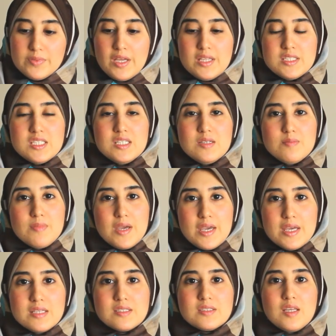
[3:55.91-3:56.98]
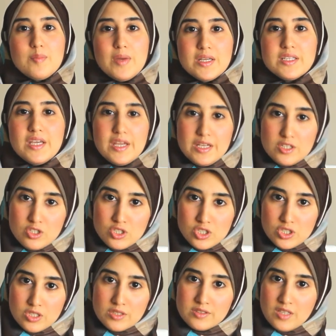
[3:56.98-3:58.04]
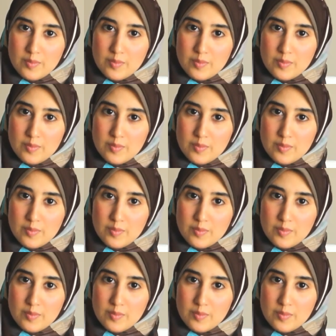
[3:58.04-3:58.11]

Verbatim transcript: بتاعتي مقاس 8 انش